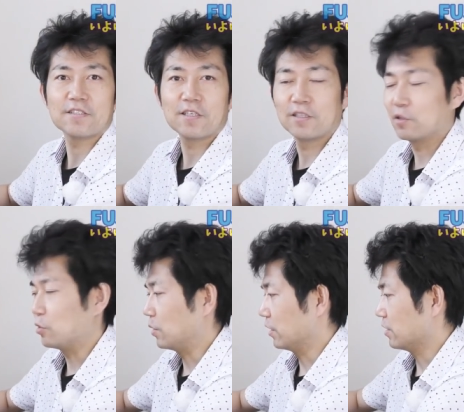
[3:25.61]
使った
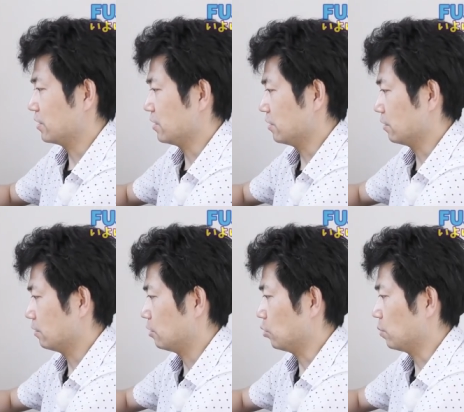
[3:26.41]
という形に
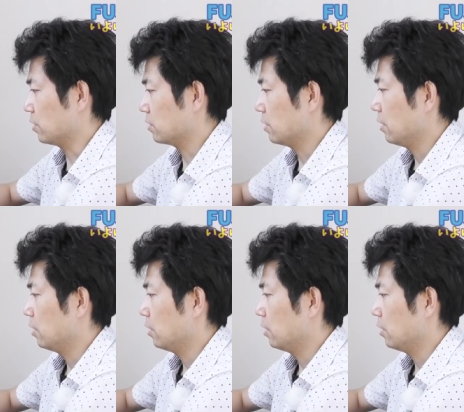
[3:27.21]
なっております。